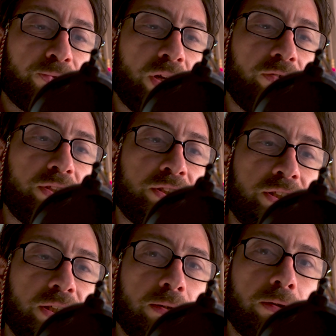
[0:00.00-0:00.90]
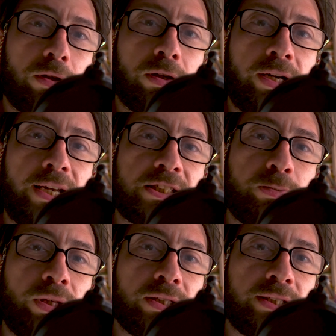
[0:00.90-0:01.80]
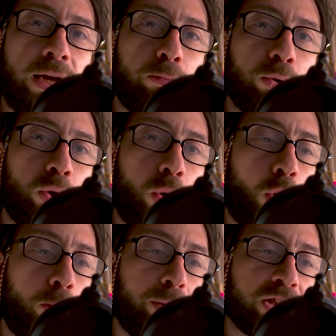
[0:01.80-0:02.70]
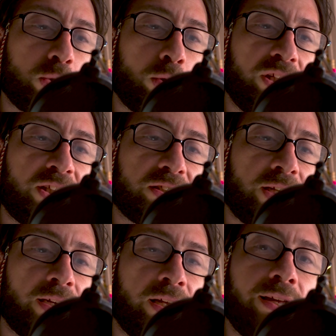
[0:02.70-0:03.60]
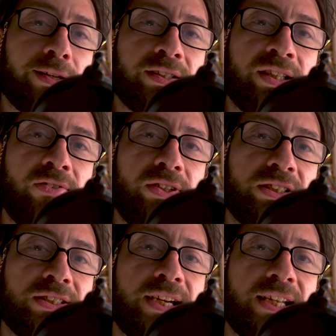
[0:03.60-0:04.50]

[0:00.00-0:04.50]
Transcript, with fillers: Da Vinci resmi sen bunu 15-12 tane Da Vinci